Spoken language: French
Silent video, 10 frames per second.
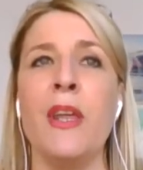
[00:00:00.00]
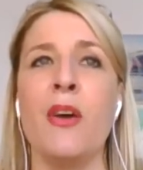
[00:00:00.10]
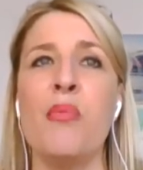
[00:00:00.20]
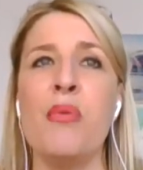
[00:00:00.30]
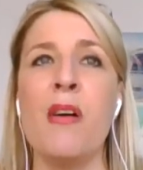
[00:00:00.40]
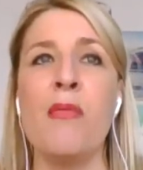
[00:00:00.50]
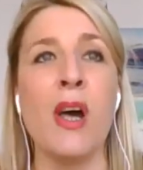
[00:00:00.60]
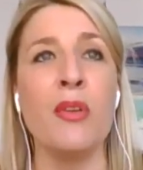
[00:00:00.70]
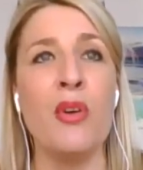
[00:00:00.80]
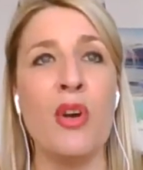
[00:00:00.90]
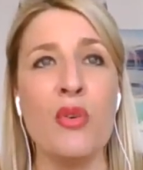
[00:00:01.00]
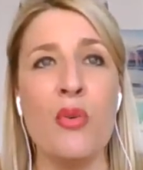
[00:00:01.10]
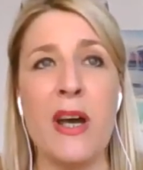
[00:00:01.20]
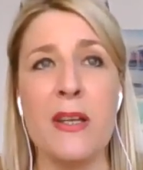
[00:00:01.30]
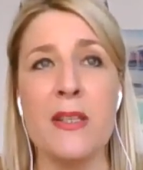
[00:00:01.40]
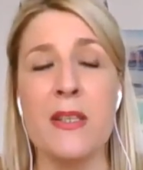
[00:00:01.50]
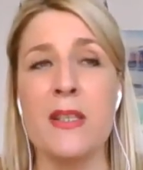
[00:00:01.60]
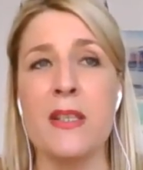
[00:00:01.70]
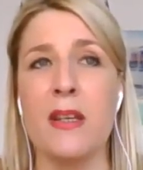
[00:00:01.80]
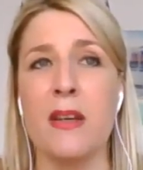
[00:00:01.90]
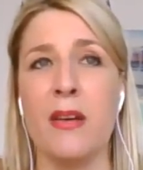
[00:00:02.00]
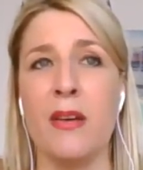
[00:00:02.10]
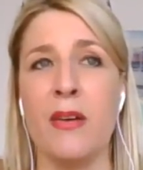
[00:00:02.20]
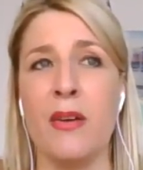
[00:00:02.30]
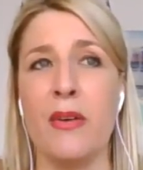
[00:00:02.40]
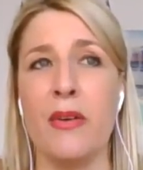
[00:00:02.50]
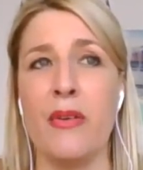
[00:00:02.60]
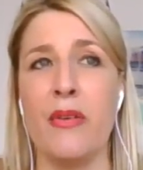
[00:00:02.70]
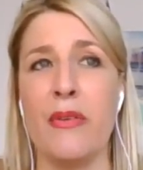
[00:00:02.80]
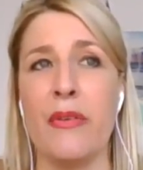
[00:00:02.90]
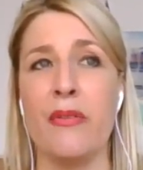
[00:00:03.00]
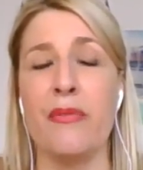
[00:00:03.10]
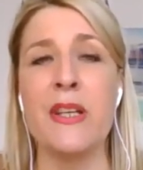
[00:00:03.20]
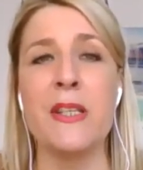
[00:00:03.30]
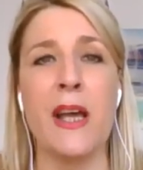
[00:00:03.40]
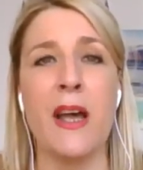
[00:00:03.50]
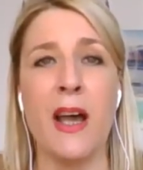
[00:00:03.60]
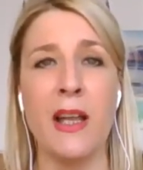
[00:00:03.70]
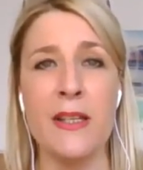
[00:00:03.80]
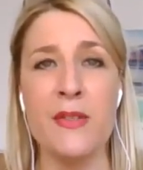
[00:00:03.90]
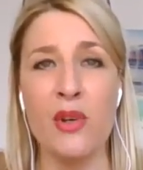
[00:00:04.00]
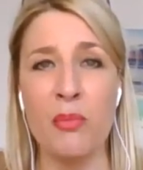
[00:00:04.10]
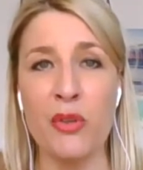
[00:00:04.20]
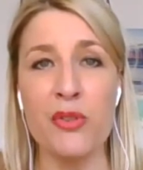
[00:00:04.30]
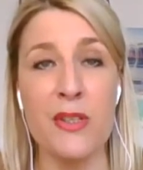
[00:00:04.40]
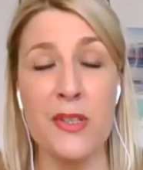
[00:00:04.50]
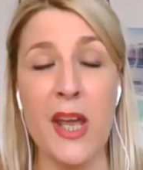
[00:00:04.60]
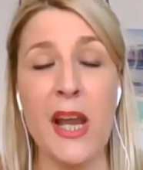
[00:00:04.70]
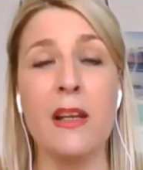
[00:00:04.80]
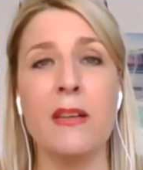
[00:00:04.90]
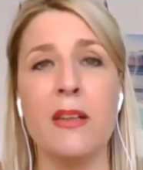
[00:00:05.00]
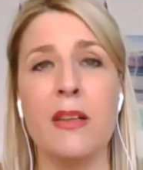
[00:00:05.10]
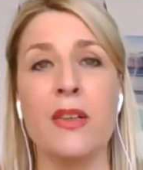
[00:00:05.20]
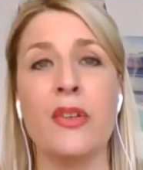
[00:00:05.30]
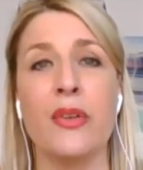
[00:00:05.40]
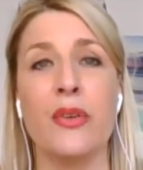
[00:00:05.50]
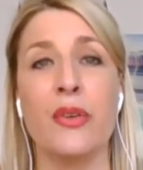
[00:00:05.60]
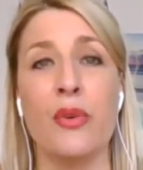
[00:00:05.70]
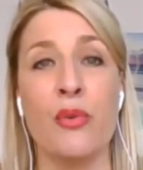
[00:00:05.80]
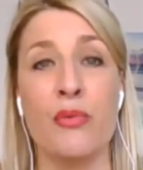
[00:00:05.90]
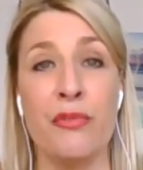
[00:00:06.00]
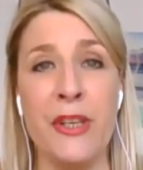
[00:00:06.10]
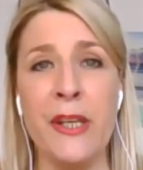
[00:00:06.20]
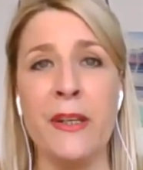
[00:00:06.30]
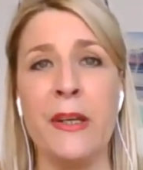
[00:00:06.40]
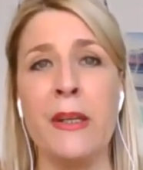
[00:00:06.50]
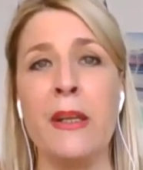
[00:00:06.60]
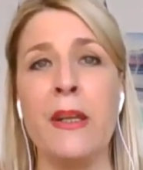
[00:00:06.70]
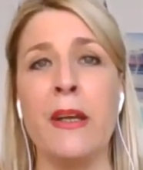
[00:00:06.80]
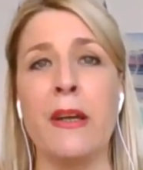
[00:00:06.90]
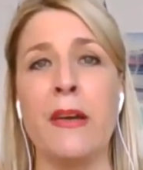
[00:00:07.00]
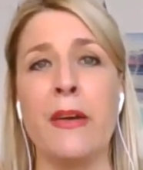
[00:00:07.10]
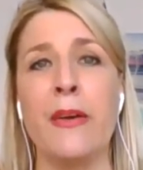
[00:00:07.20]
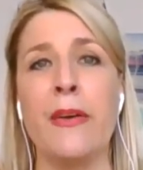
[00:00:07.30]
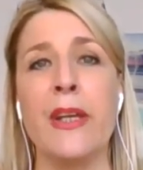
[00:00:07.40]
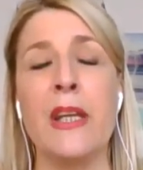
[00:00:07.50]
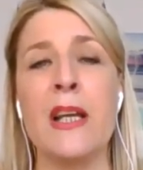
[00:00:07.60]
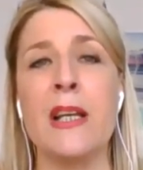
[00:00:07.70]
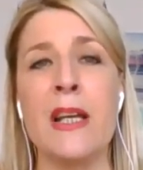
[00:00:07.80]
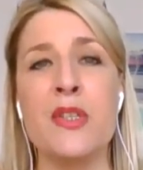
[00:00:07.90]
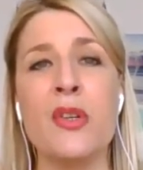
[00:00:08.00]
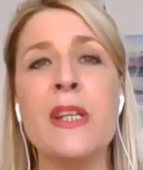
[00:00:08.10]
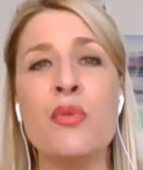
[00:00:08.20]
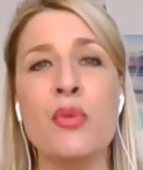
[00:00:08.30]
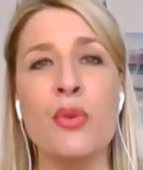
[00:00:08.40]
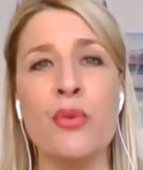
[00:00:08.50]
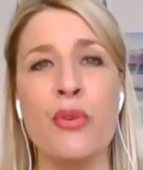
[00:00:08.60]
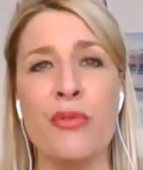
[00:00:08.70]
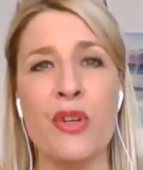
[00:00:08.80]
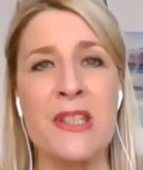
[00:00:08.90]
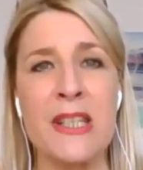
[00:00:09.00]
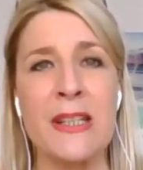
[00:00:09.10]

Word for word: on peut avoir de l'angoisse euh, face à, l'isolement social que, l'on vit. Euh, et la, solitude forcée